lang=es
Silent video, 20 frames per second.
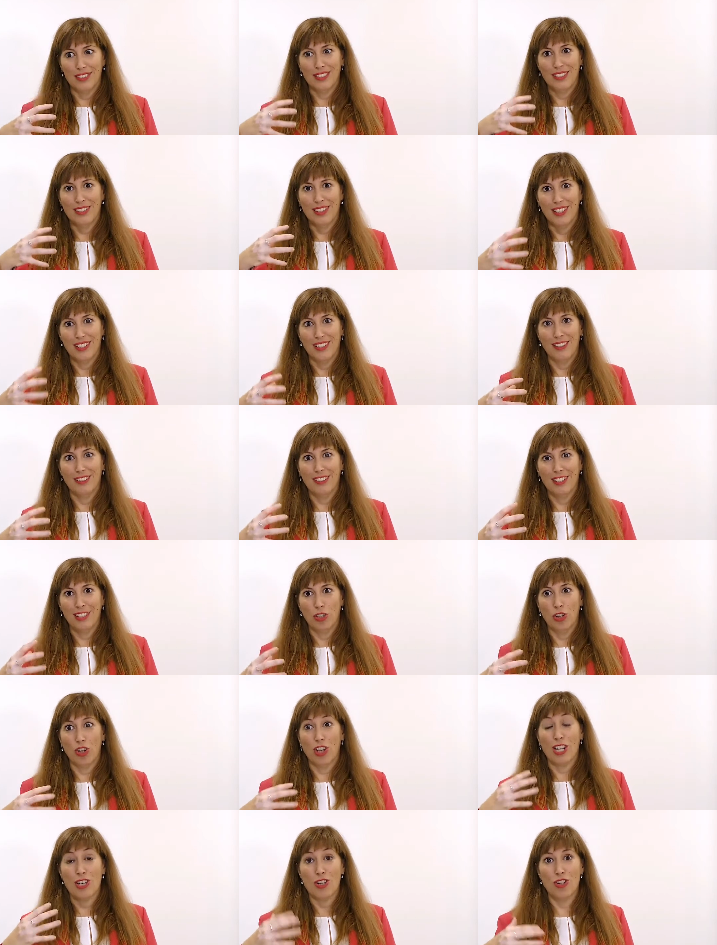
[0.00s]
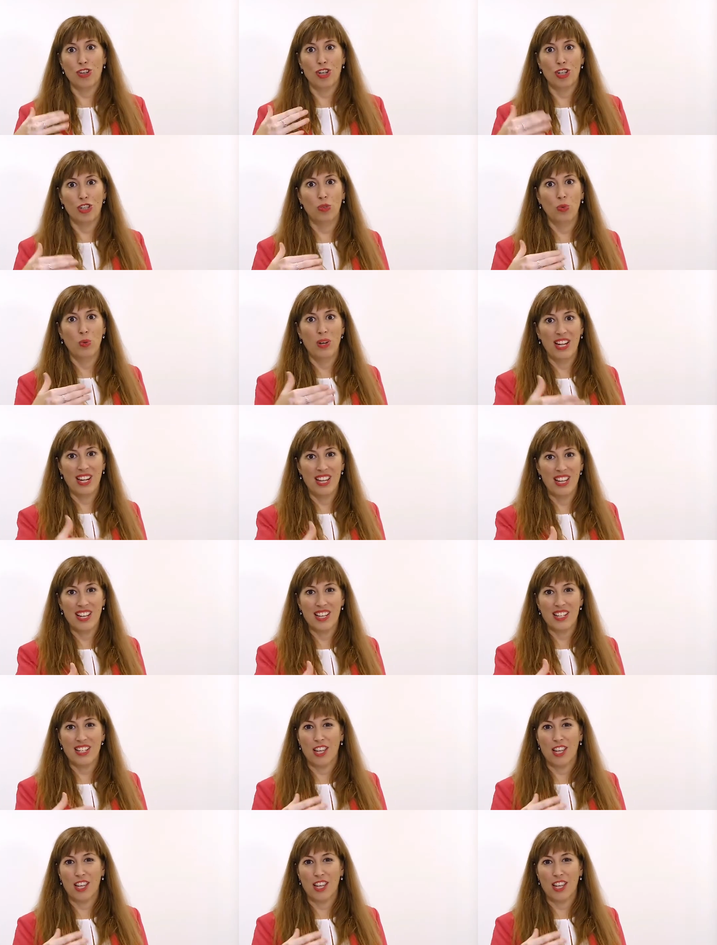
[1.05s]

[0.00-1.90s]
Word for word: está diciendo qué es lo que tú harías,